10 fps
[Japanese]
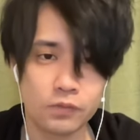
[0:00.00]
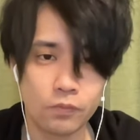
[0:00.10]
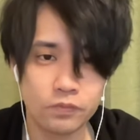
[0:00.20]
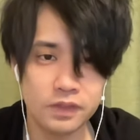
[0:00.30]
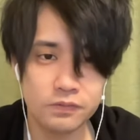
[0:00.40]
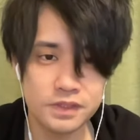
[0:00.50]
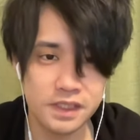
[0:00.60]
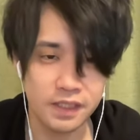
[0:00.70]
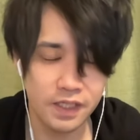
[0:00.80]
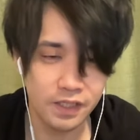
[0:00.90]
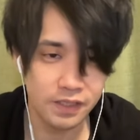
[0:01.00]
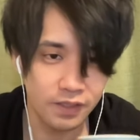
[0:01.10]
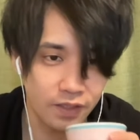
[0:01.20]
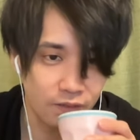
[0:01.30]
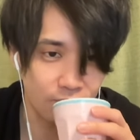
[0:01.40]
残ってほしいな軽減
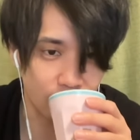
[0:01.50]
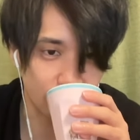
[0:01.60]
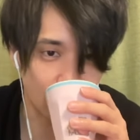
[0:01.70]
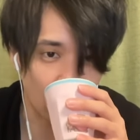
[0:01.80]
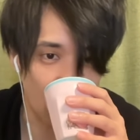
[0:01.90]
だけ入ればよかったな。